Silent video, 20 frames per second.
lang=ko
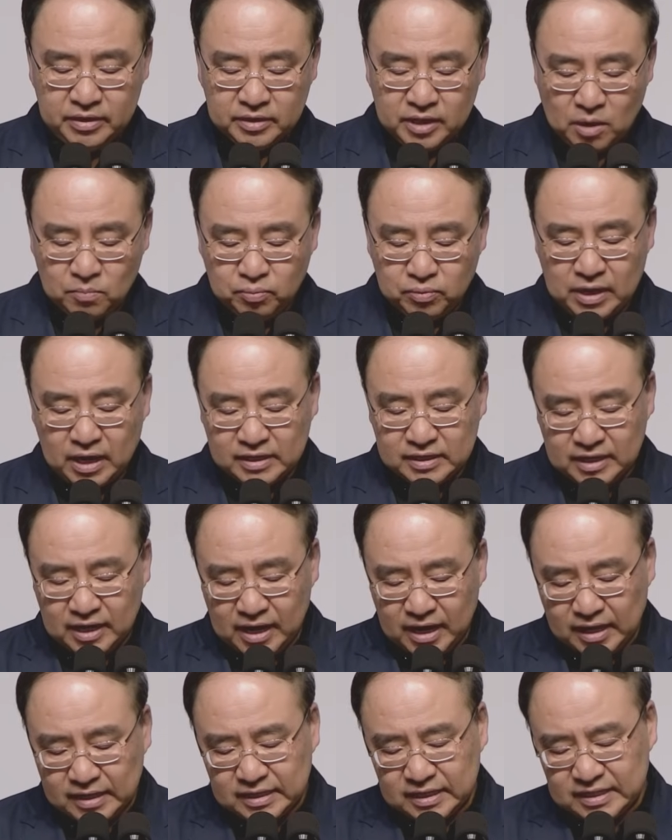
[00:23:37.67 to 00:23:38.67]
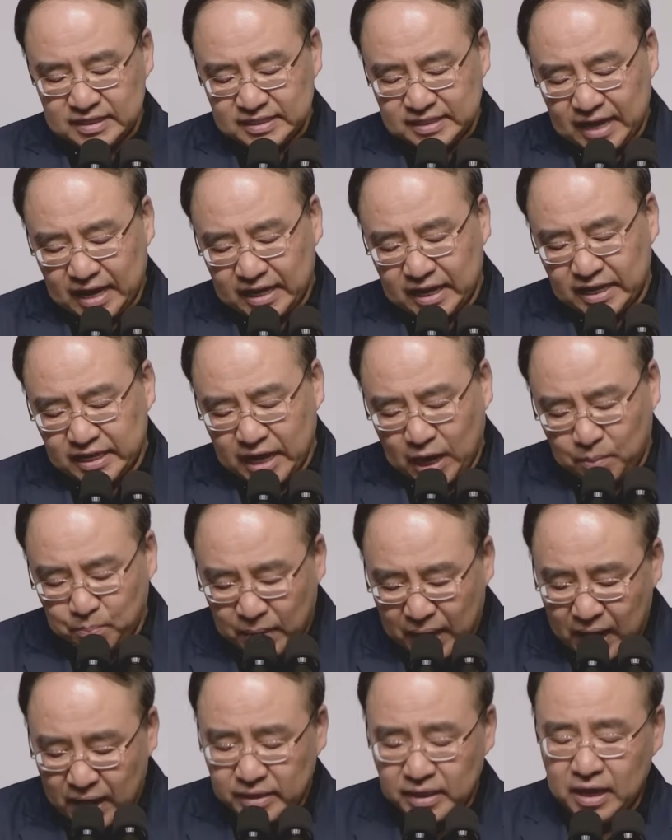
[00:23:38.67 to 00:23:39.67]
땅뿐 아니라 하늘을
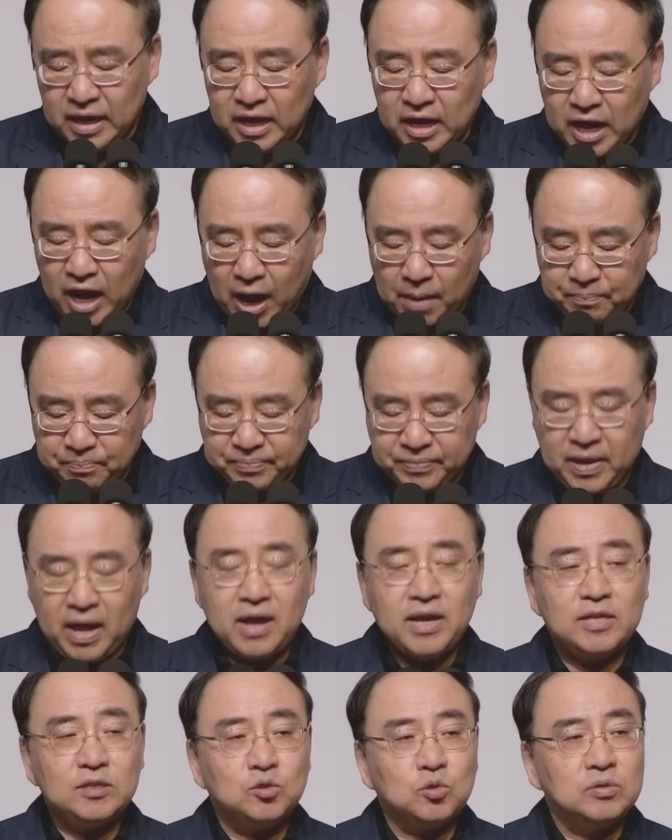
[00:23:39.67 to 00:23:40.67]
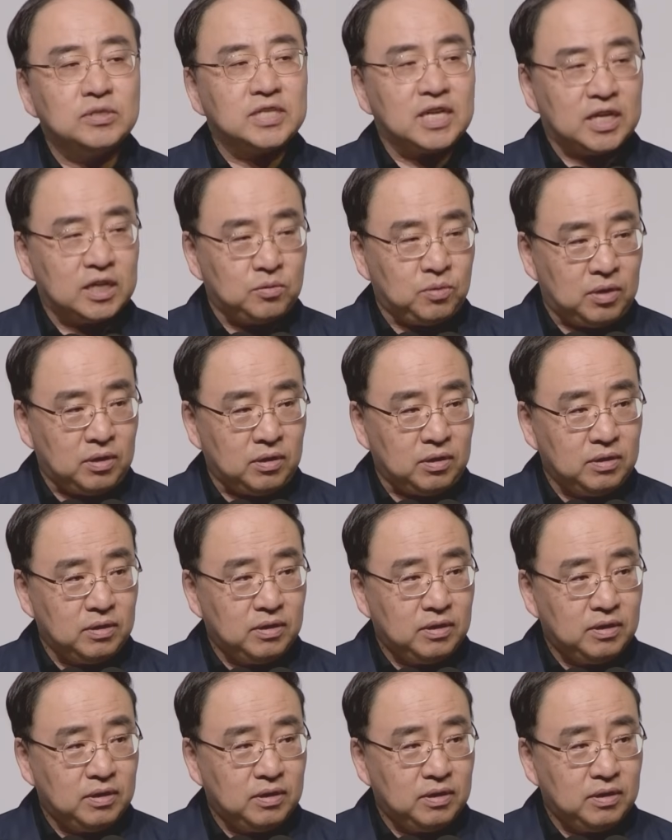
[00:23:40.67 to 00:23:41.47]
살아야만 합당한 존재가 돼요.